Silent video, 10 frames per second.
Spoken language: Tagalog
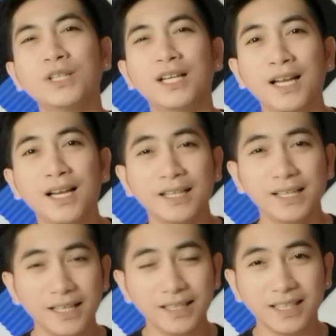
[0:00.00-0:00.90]
kung
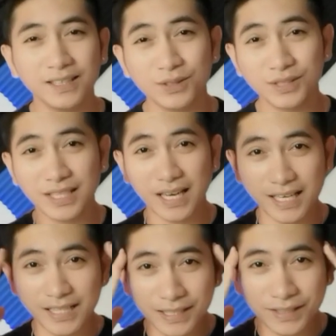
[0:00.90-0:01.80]
nalalagyan ka doon sa
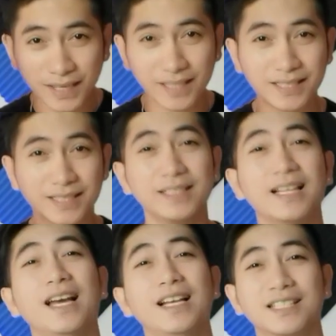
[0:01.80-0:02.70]
interest
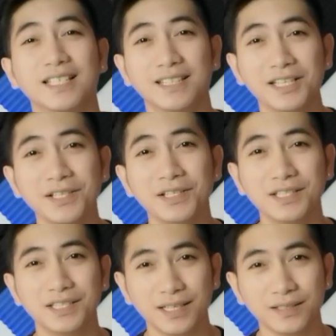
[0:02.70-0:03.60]
dahil sa 3
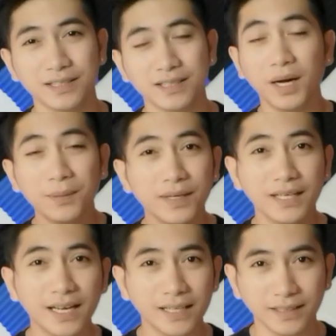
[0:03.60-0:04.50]
years siyang
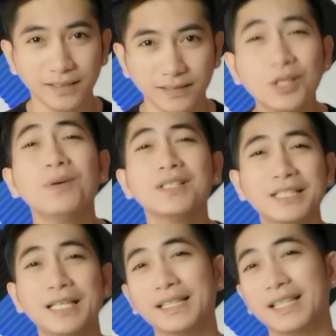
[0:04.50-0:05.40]
babayaran, so
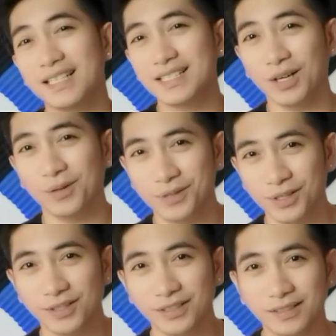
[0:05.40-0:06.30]
magstick ka na lang sa
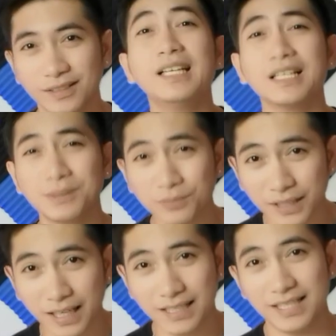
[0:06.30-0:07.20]
option. I-cash mo
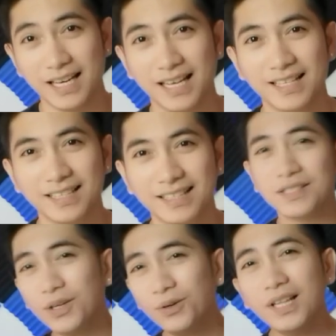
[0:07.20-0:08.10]
na lang siya.
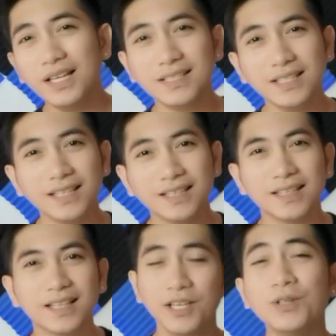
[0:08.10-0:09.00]
So that's
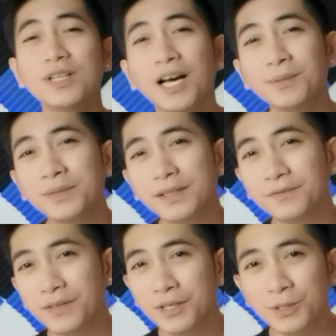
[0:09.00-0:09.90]
it! Yun ang
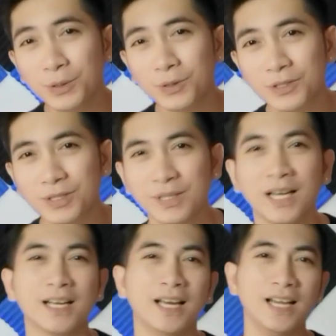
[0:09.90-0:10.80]
mga figures
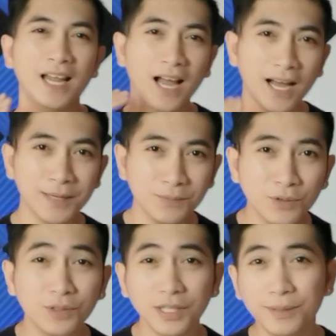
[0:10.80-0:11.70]
na kailangan
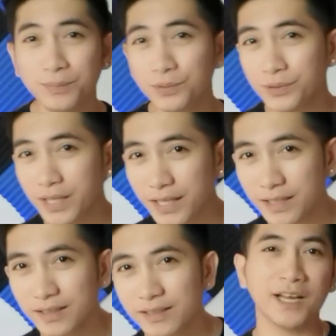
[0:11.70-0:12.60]
mong
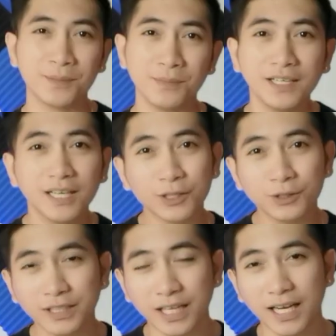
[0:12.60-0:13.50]
ipunin para
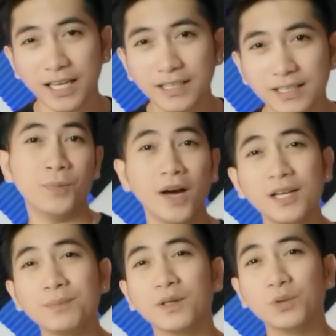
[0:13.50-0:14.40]
magkaroon ka or
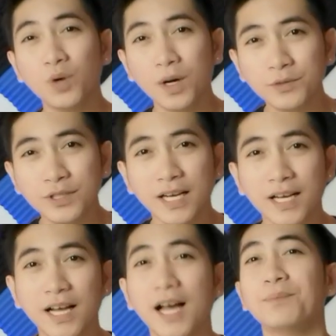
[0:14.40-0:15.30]
para makuha mo
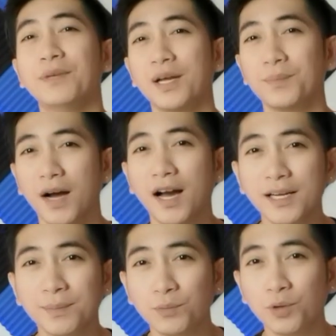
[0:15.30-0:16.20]
na ang
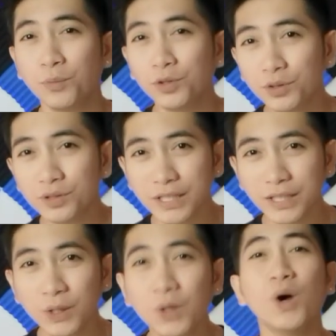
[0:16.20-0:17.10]
pinapangarap mong
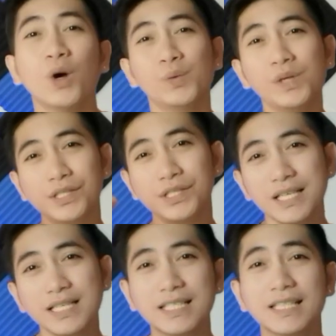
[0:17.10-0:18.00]
motorsiklo which
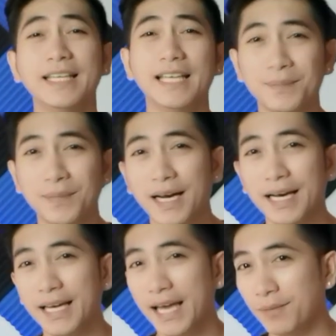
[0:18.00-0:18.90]
is the
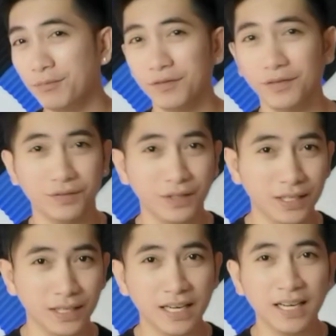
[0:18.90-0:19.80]
Yamaha
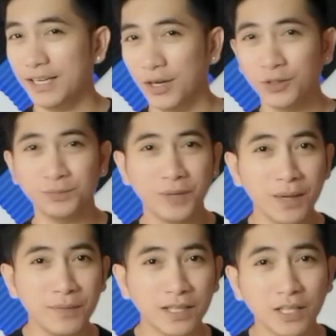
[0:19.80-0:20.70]
MT-15. Down
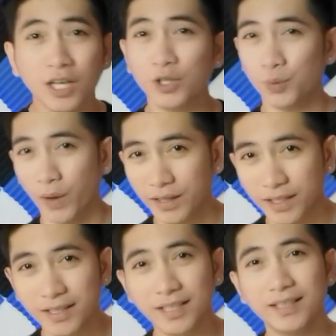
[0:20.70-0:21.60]
payment,
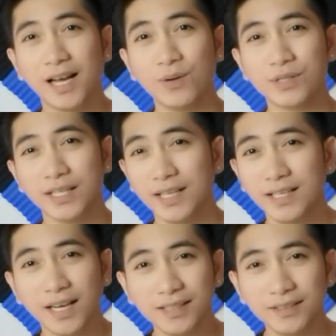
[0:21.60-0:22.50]

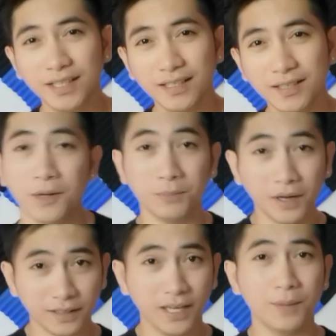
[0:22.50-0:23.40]
23,900
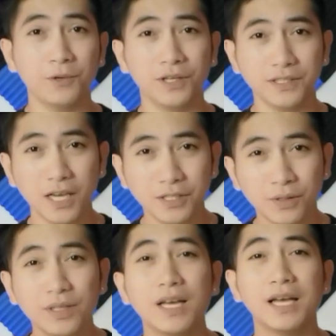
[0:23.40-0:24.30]
monthly
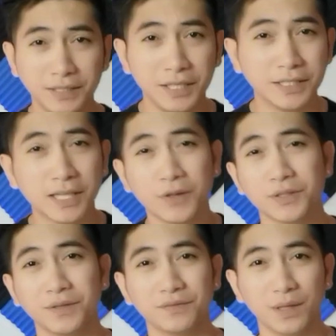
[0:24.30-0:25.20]
amortization
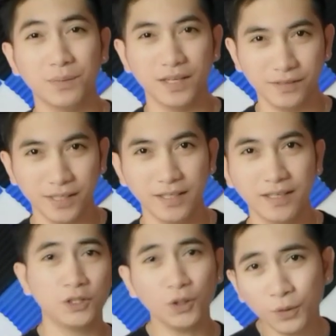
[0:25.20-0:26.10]
6,500.
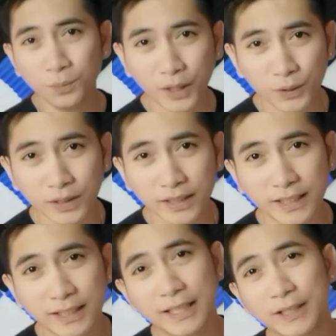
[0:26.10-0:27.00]
So kung meron ka
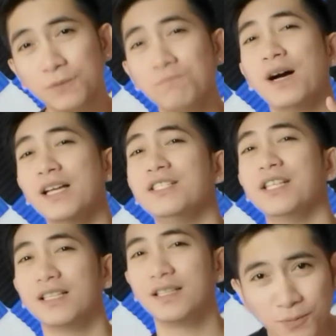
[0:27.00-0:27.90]
na ng ganong
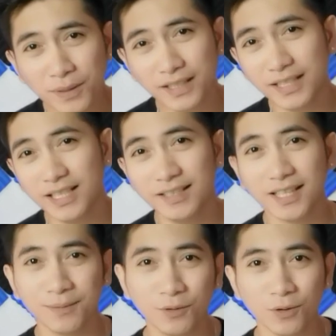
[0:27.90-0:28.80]
budget, ano pang
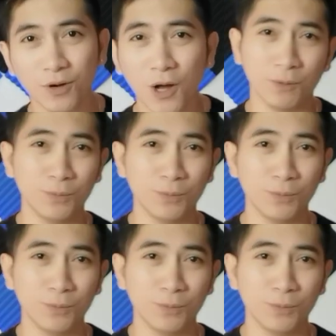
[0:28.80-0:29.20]
hinihintay mo?